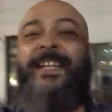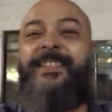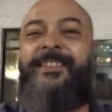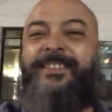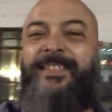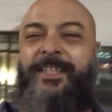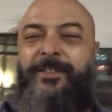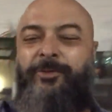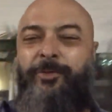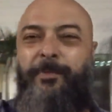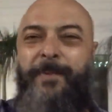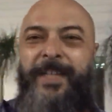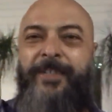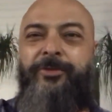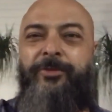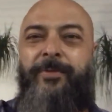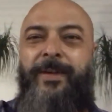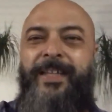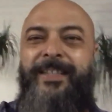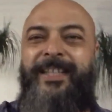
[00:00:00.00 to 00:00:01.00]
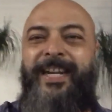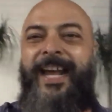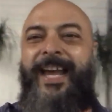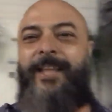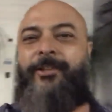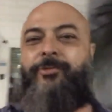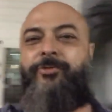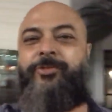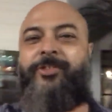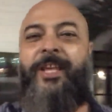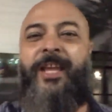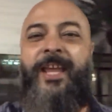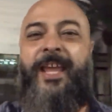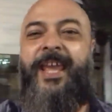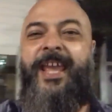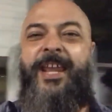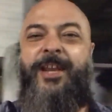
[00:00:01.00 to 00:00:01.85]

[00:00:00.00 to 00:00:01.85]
700 metros quadrados,